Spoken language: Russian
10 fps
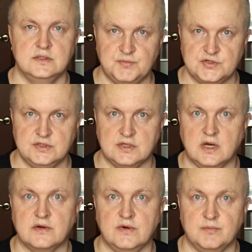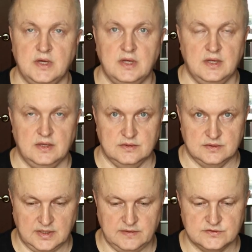Напишите, как вам
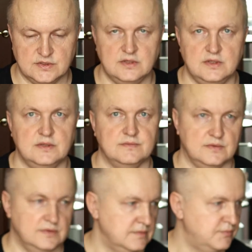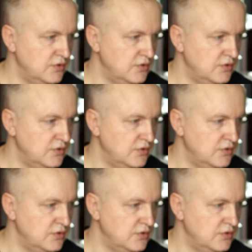нравится ли, э,